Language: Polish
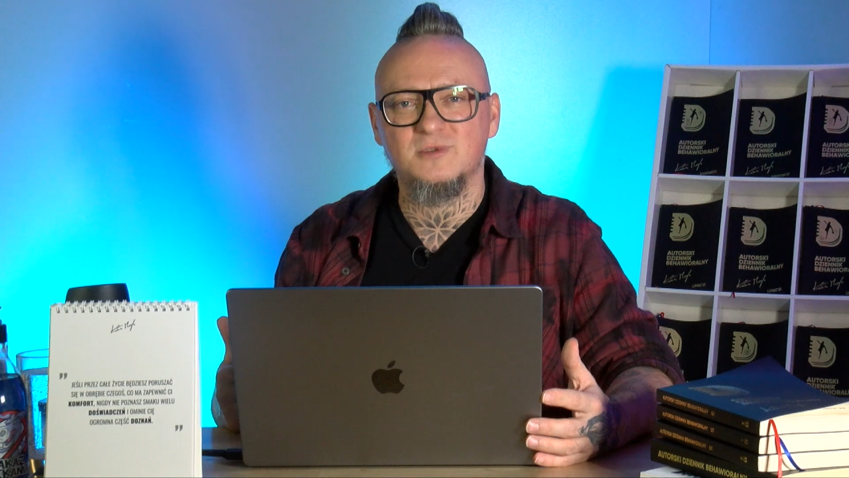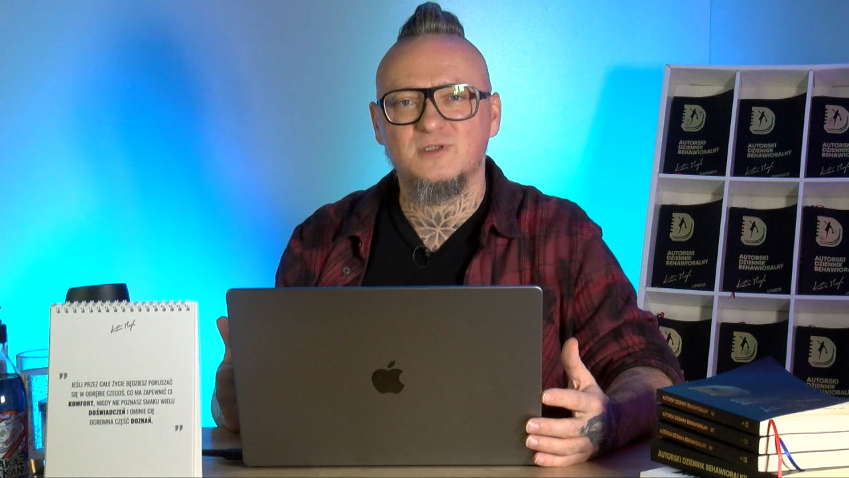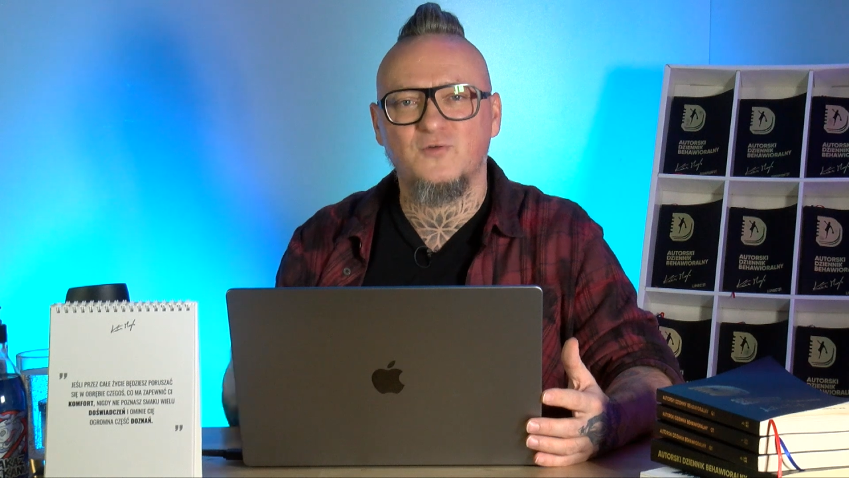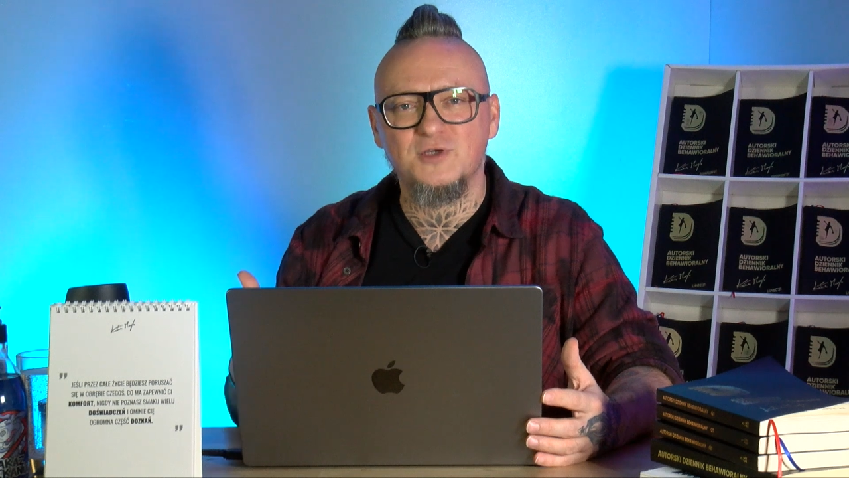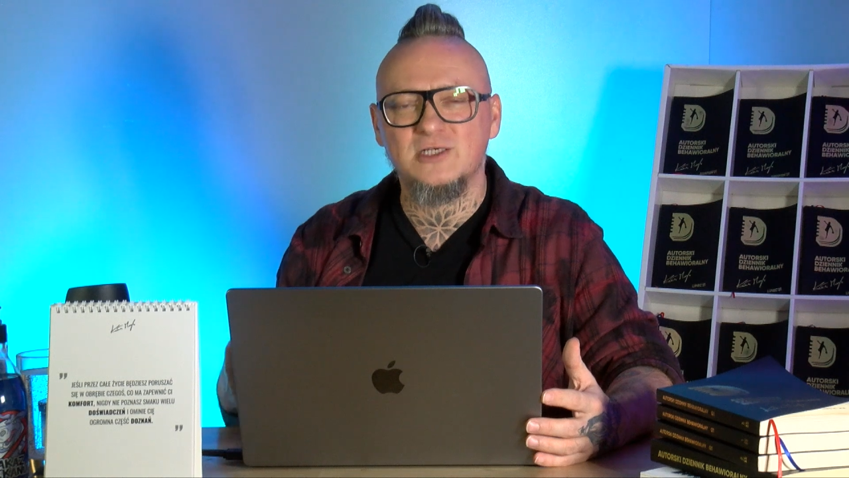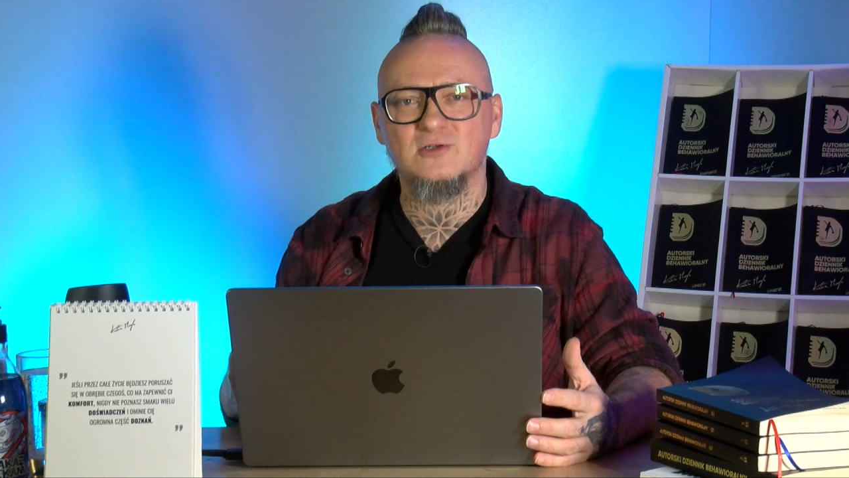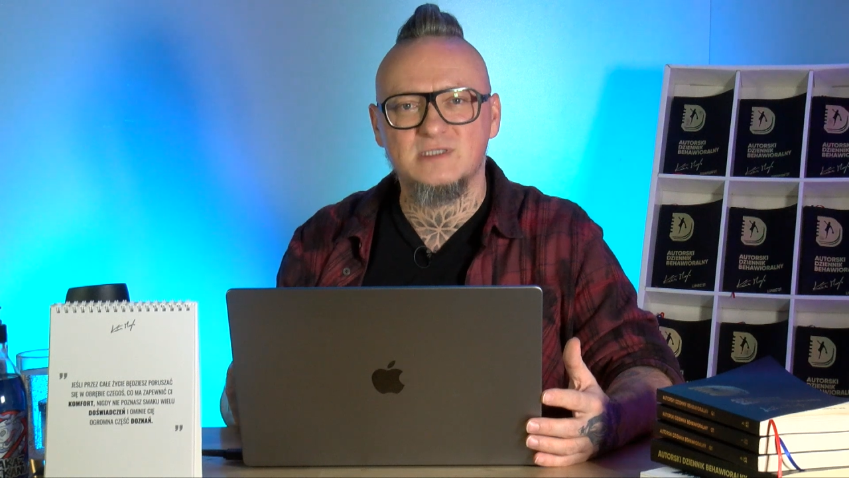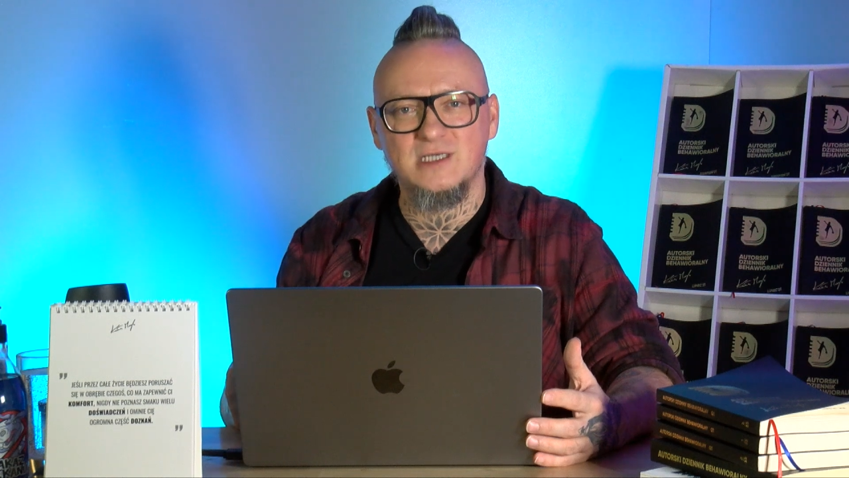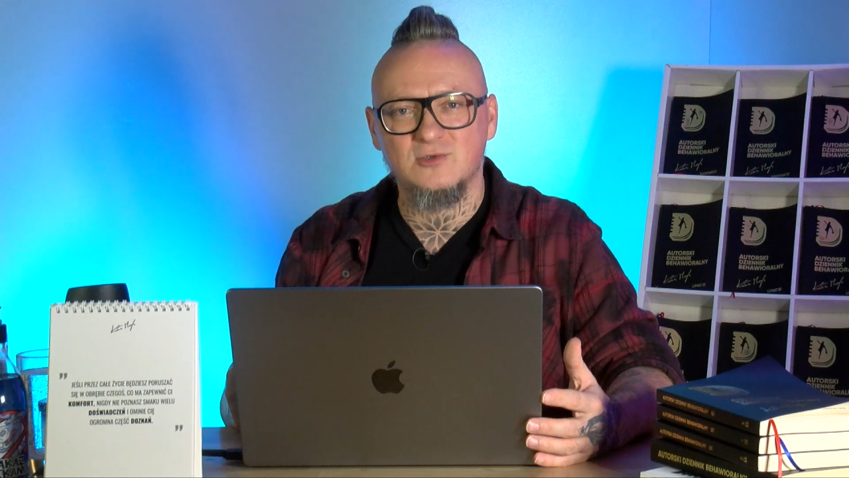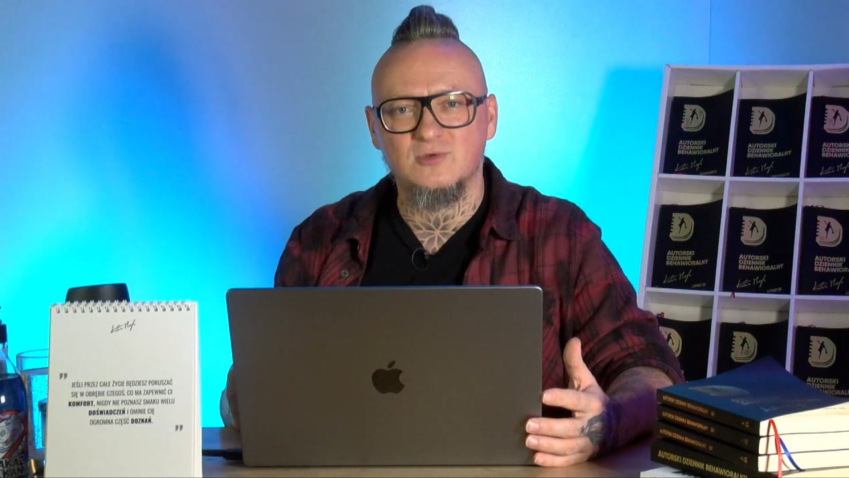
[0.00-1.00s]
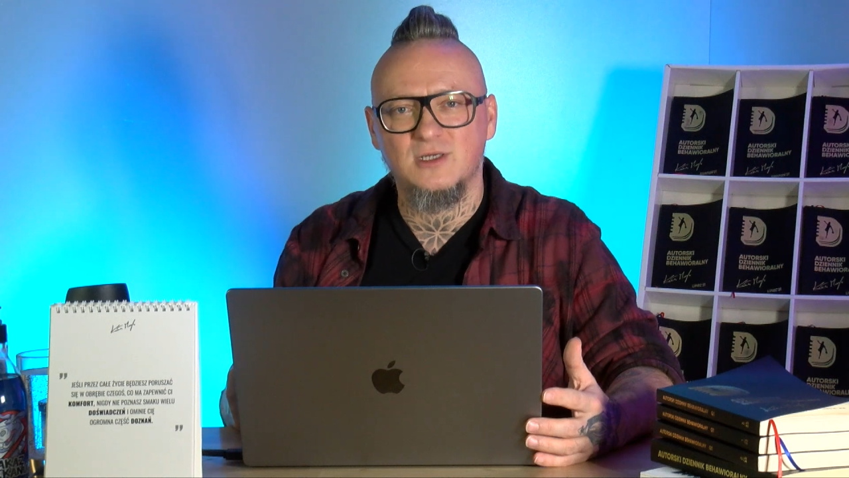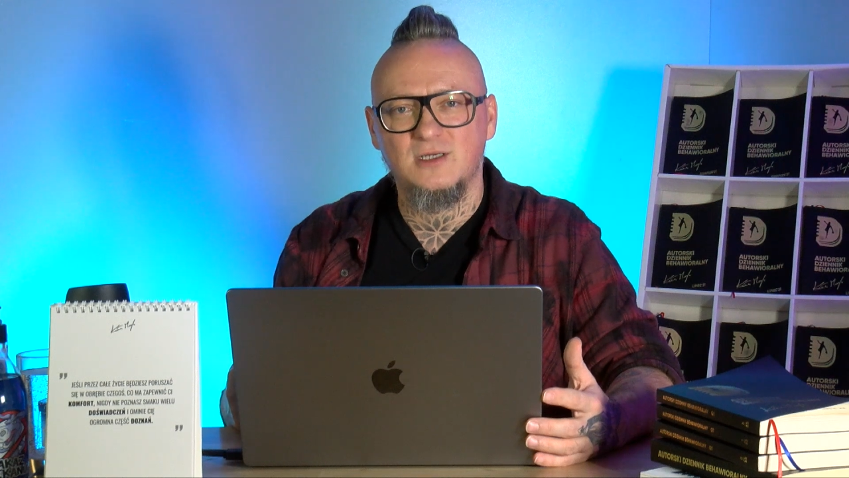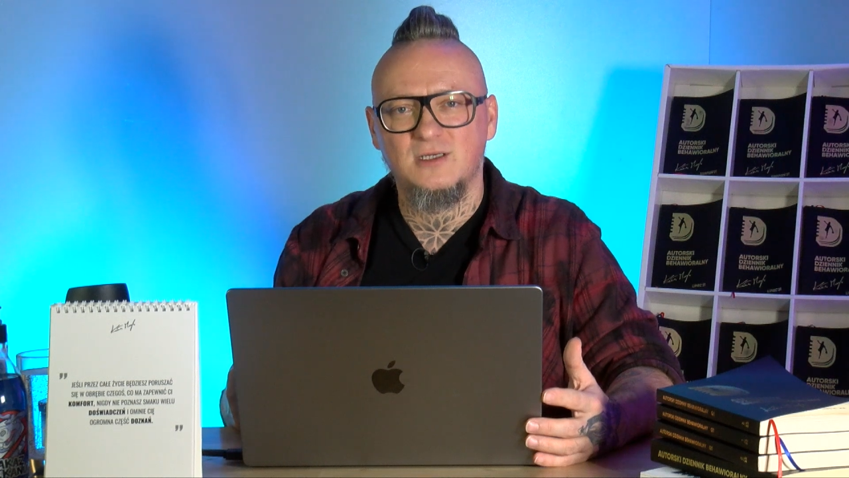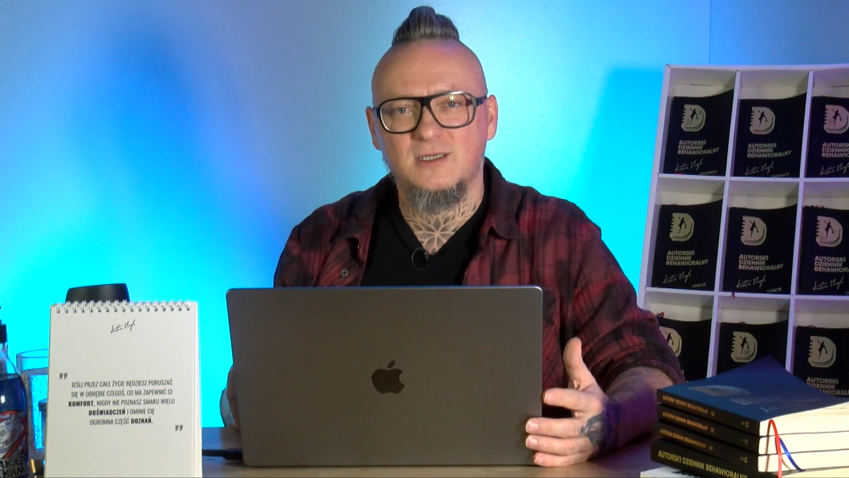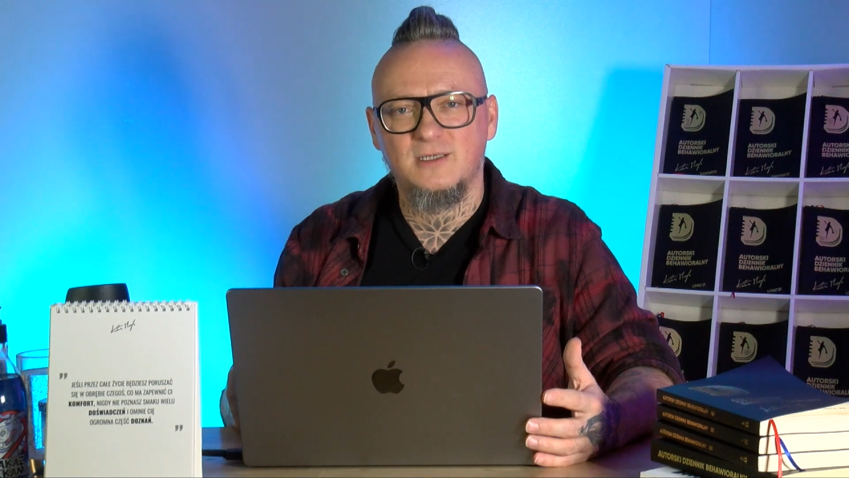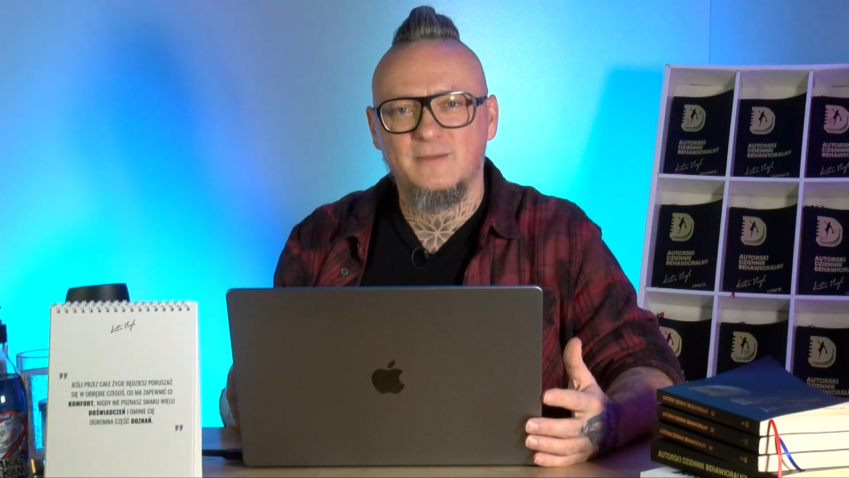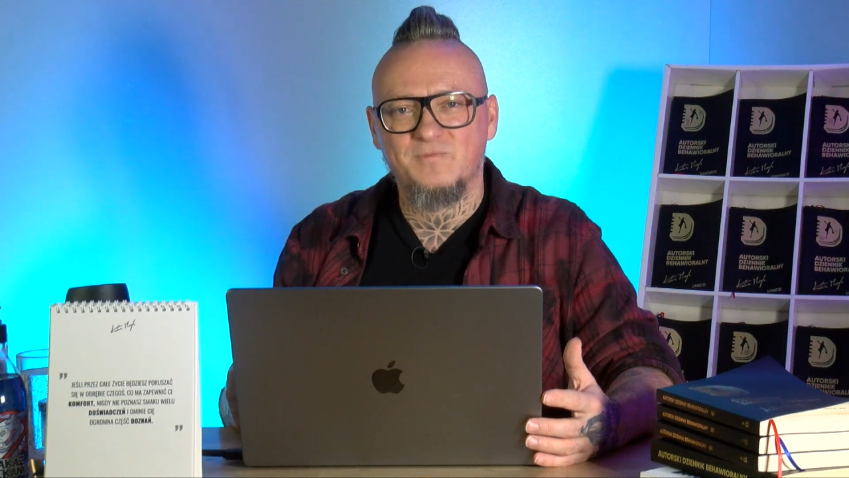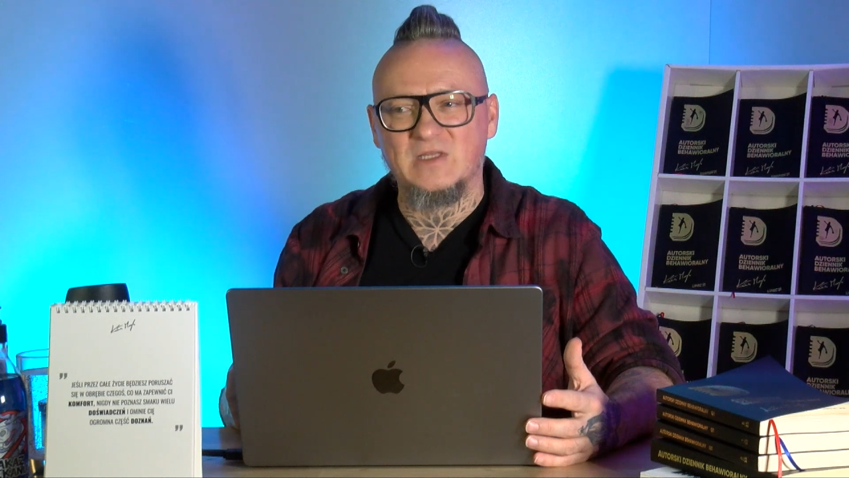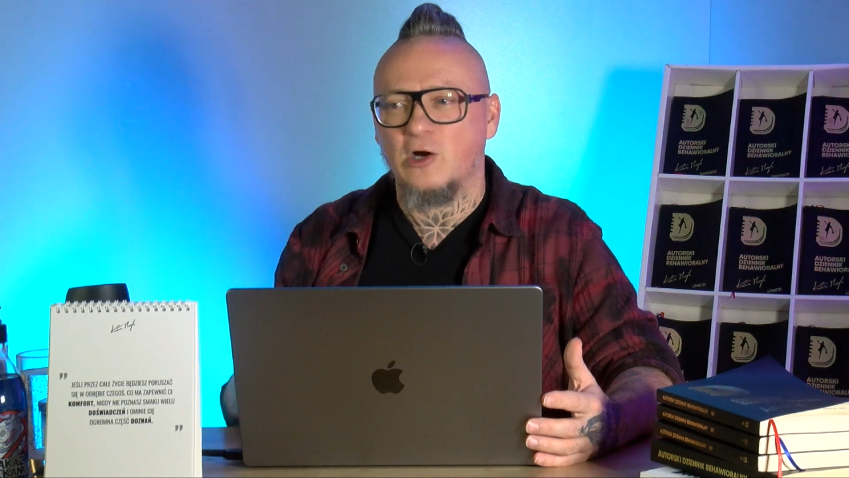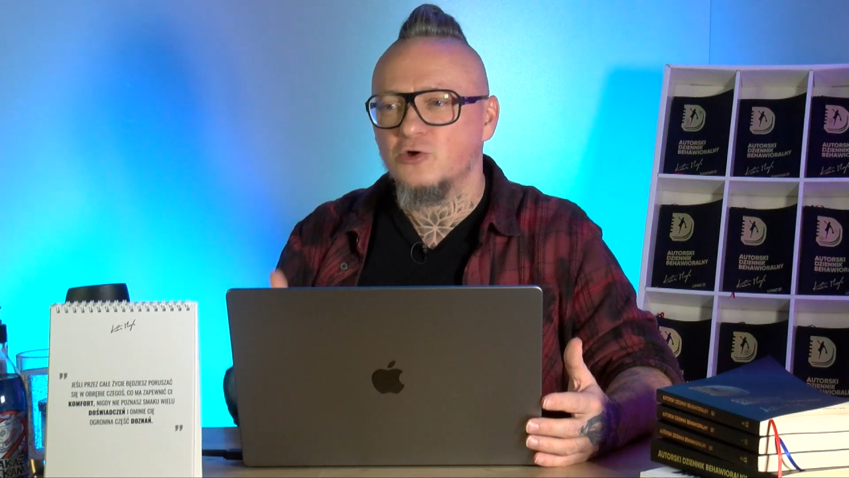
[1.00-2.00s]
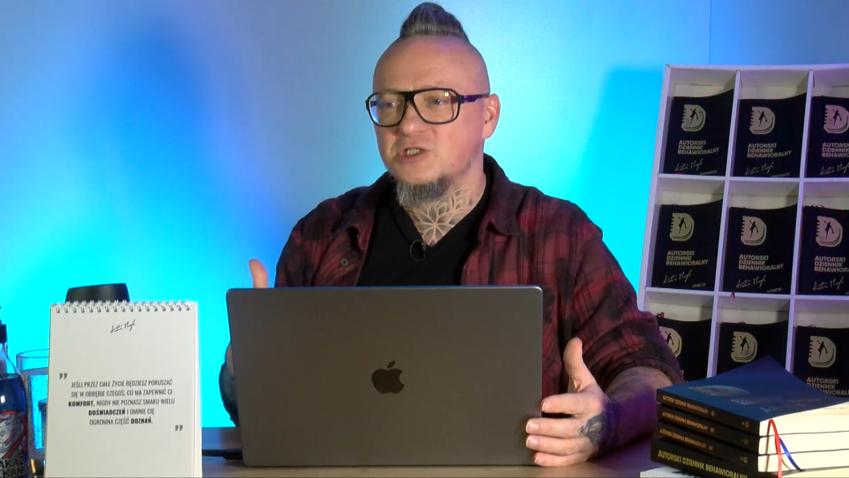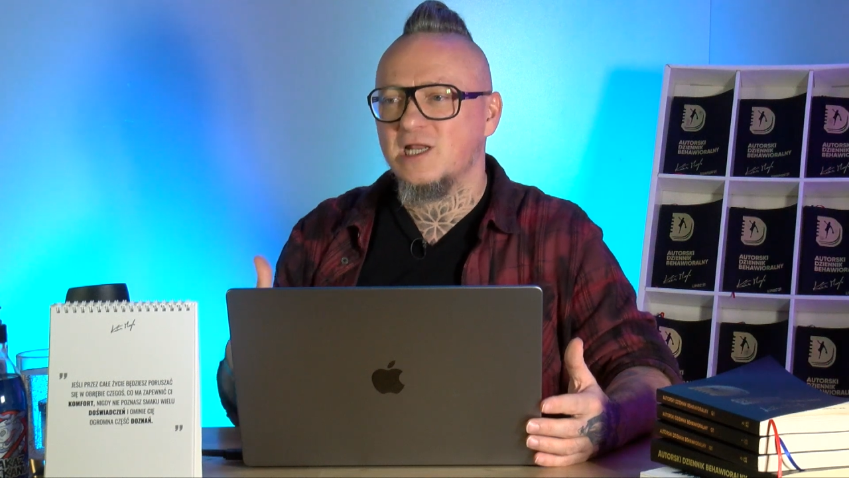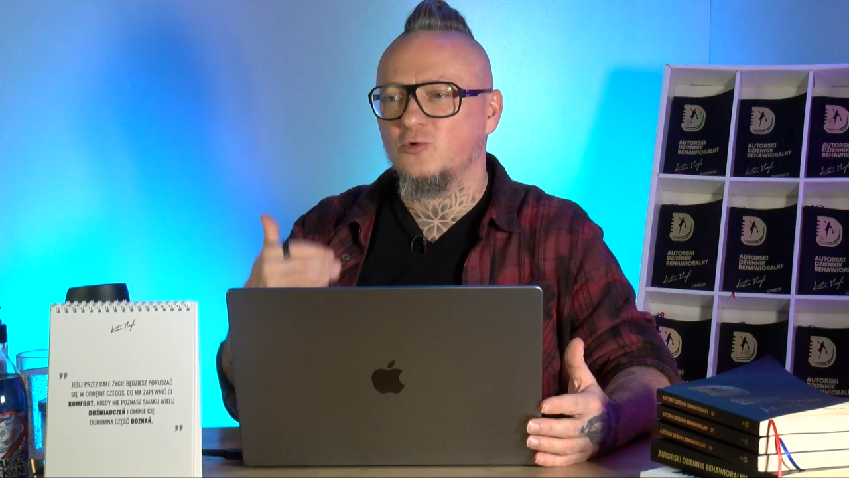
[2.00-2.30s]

Twojego celu. Ta ośla